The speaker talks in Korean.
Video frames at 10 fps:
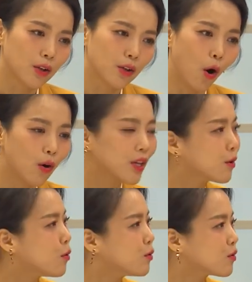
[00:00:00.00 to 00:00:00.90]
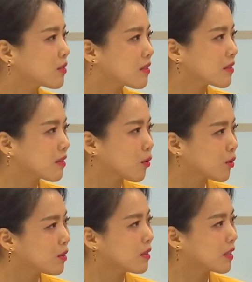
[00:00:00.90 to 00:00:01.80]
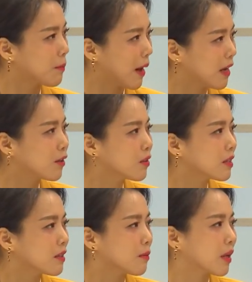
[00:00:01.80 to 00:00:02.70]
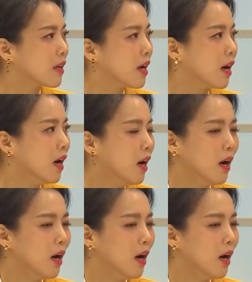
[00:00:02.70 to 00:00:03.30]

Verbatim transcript: 경이로운 것들을 이렇게 발견할 때마다